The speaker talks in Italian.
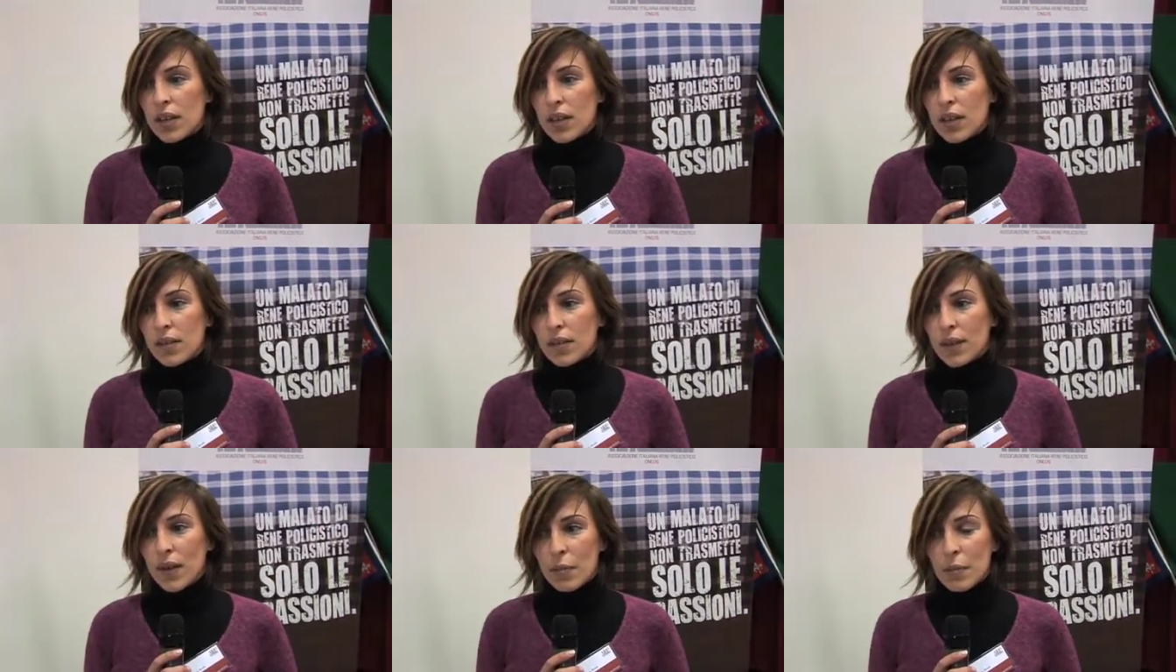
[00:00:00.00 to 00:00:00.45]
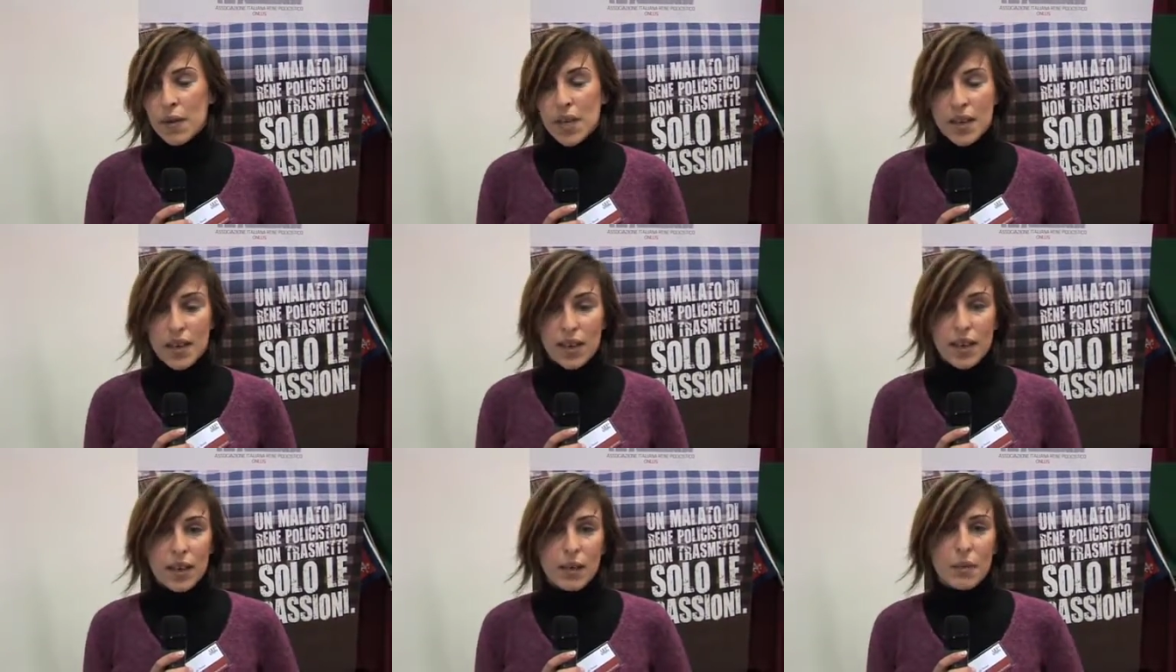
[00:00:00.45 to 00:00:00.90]
i
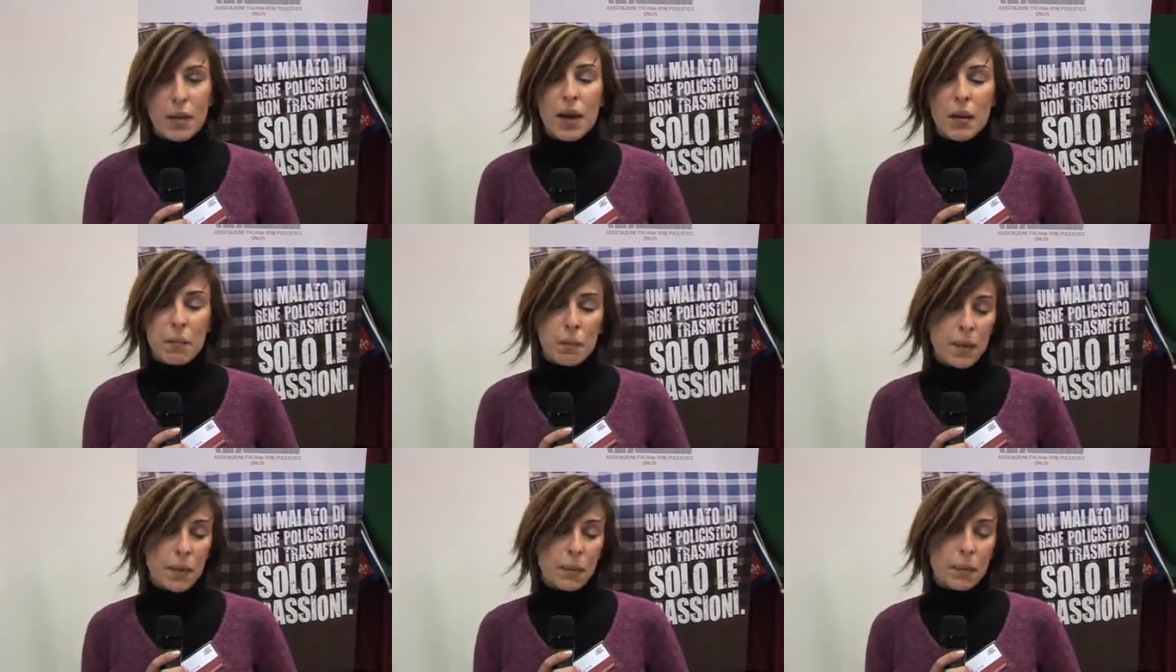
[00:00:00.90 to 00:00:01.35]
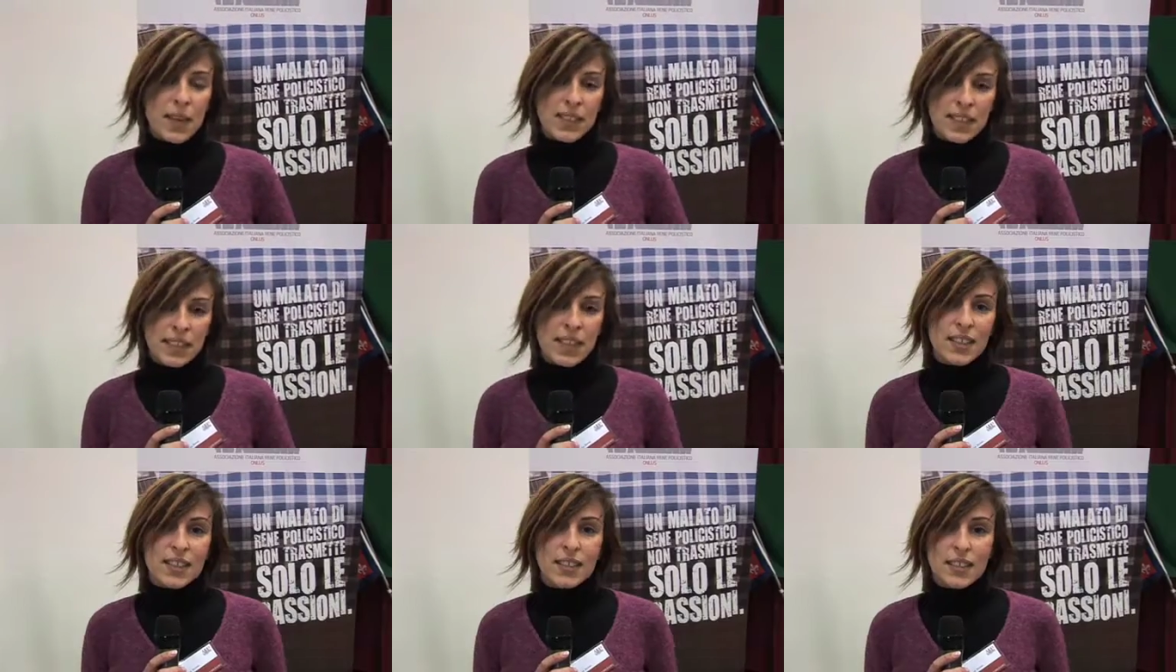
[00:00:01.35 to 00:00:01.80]
familiari, ma per i
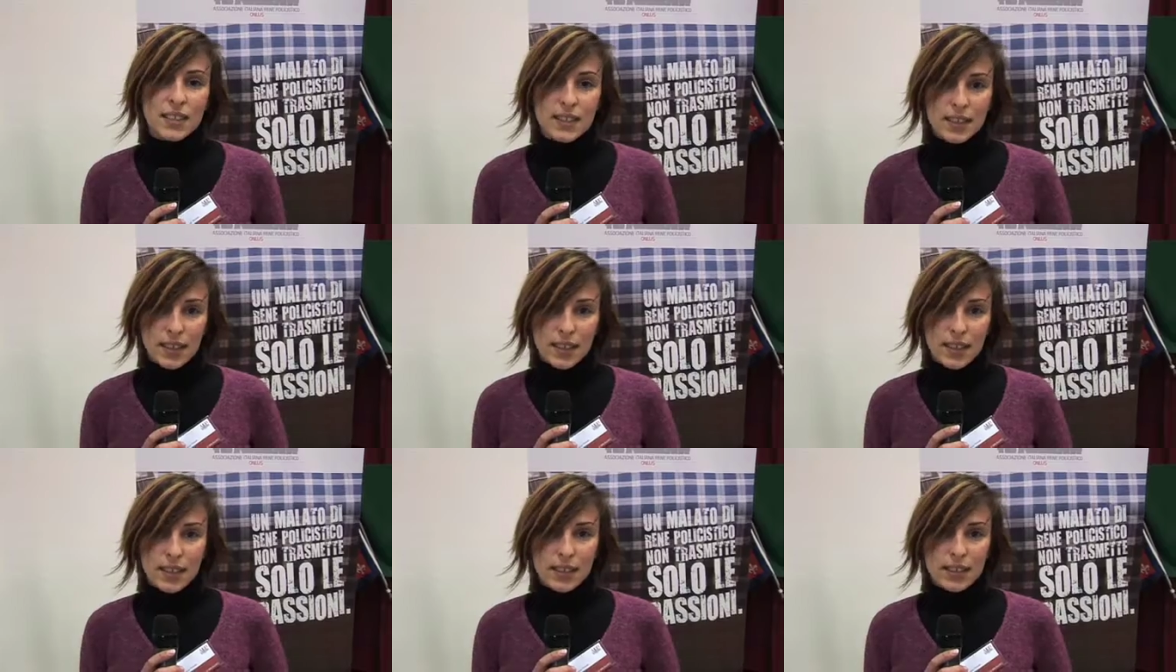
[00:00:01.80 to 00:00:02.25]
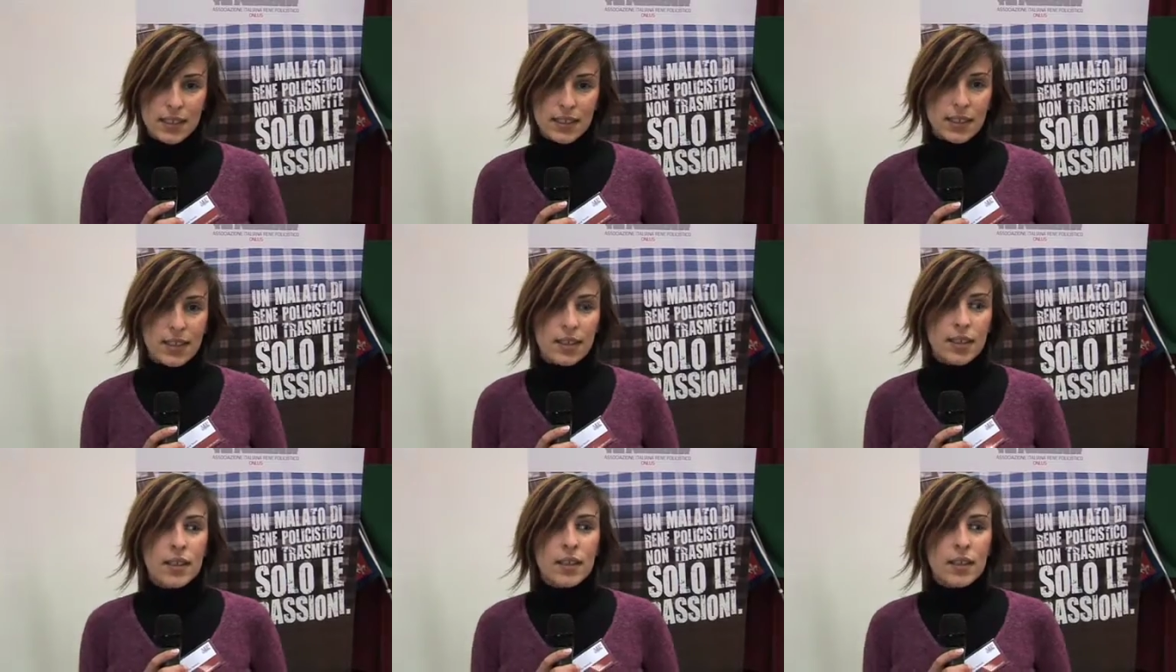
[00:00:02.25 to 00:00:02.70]
pazienti stessi.